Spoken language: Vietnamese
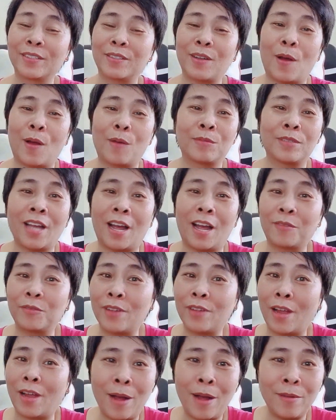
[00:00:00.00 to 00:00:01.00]
trời ông trời ông
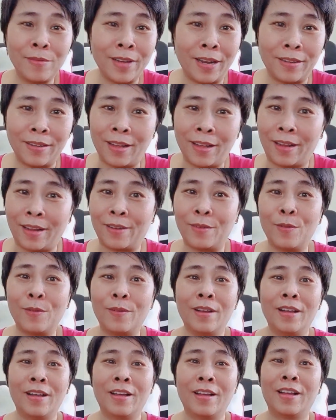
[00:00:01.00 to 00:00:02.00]
trả báo nhanh thiệt
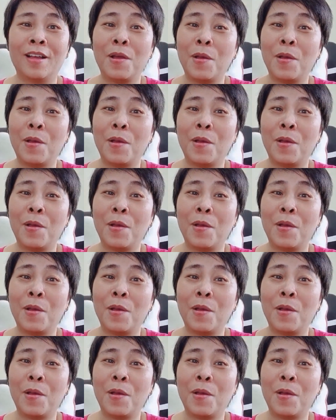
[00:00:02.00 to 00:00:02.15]
luôn á